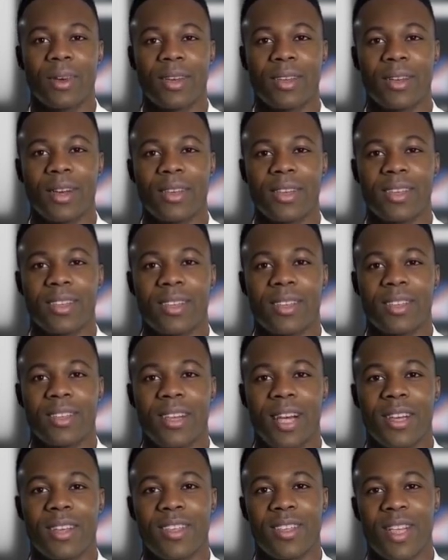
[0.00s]
mit
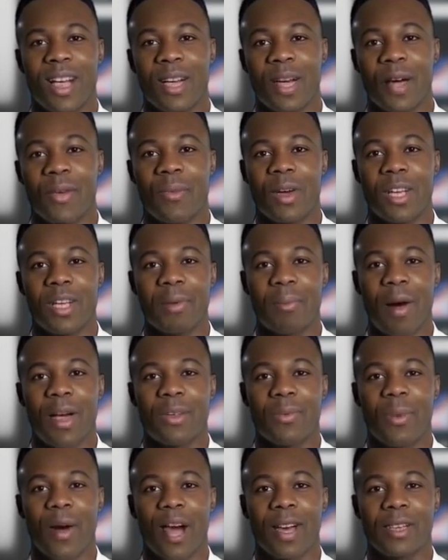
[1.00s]
mindestens 16 Mbits
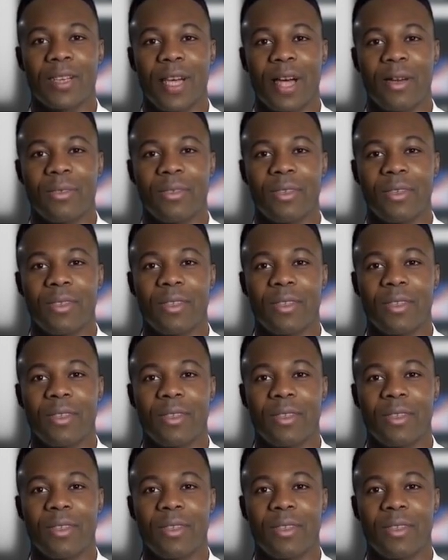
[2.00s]
Bandbreite.